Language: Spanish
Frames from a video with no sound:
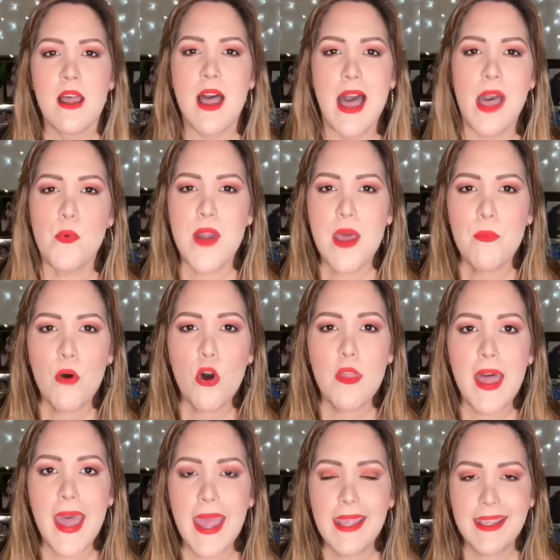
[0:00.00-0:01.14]
a una
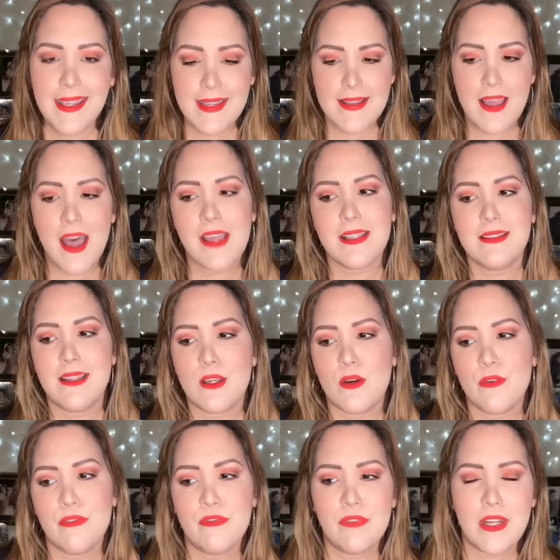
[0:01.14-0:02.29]
boda y que, ay,
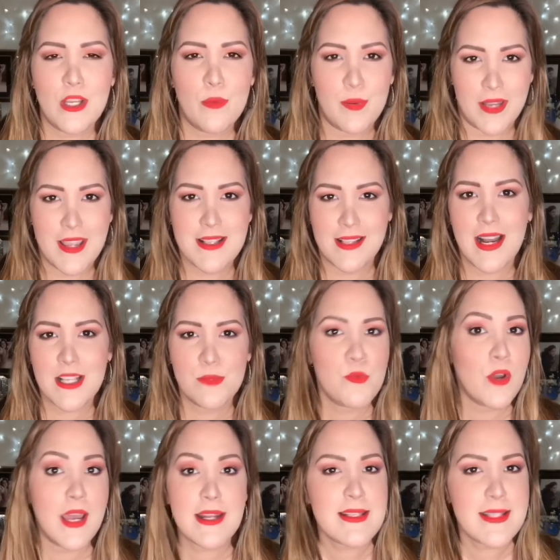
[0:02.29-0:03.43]
tengo frío, porque ya es que las
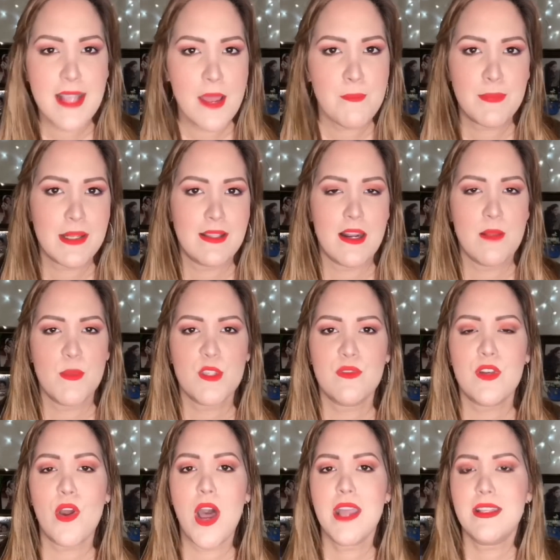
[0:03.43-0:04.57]
mujeres siempre tenemos
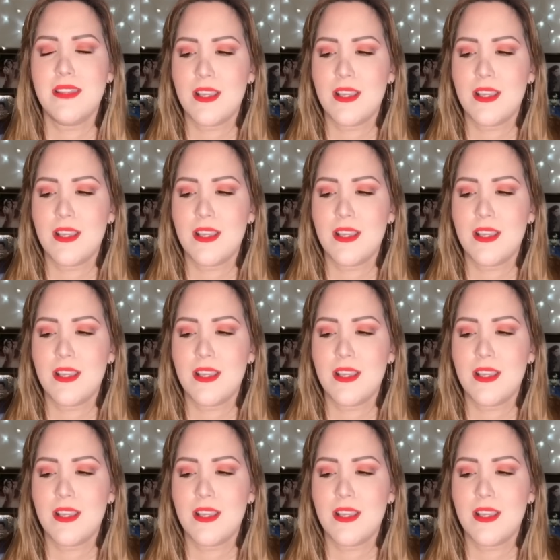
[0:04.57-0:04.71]
frío, ay,